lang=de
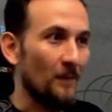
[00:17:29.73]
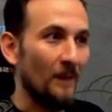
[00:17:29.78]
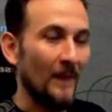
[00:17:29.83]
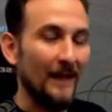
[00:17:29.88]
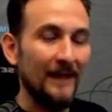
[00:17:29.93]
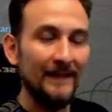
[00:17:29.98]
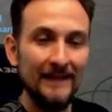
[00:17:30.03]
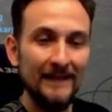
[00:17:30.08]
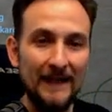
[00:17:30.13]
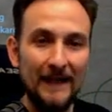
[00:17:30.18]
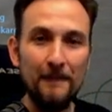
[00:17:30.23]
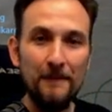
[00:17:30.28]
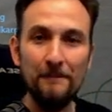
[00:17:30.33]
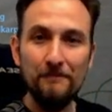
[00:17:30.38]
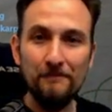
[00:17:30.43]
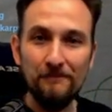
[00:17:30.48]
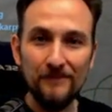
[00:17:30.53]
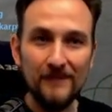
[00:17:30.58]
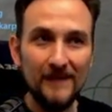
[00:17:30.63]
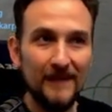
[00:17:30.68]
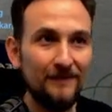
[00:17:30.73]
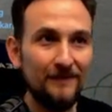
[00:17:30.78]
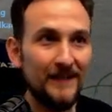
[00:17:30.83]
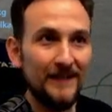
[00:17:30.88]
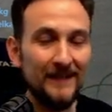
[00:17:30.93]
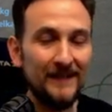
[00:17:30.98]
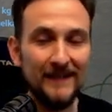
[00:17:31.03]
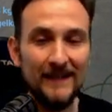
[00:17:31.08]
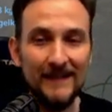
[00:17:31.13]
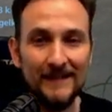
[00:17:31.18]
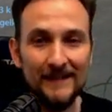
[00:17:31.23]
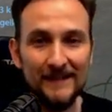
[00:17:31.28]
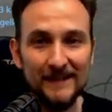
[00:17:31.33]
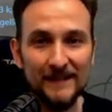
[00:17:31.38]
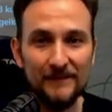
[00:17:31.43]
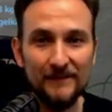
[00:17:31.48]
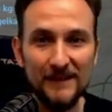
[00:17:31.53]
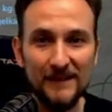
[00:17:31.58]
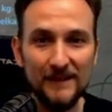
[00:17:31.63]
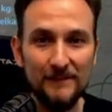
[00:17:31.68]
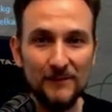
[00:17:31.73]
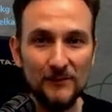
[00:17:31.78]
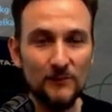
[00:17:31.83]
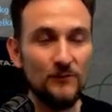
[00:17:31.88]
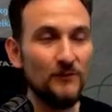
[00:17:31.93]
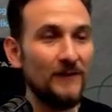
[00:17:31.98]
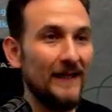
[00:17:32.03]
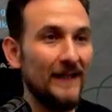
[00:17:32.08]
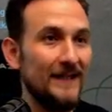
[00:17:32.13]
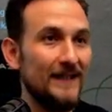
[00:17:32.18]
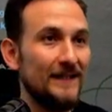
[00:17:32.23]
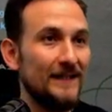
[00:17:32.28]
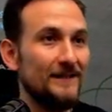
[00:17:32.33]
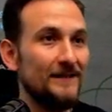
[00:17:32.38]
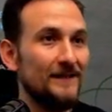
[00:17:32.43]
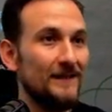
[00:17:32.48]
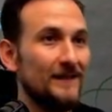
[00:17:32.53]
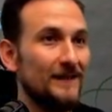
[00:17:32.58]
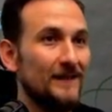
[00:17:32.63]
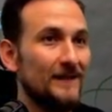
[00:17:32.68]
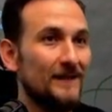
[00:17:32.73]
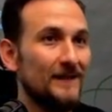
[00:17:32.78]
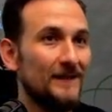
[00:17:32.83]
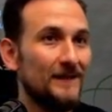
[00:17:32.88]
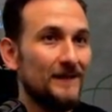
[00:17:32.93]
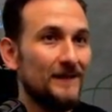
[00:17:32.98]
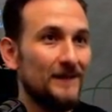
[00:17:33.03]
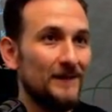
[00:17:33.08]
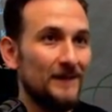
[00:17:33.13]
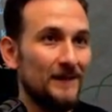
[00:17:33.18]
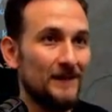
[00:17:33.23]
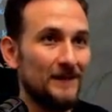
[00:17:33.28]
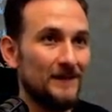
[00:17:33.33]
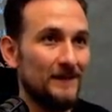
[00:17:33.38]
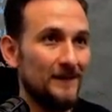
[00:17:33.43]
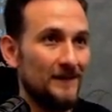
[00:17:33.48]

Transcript: ja, da war dann halt nach 20 Minuten Ende. Und äh,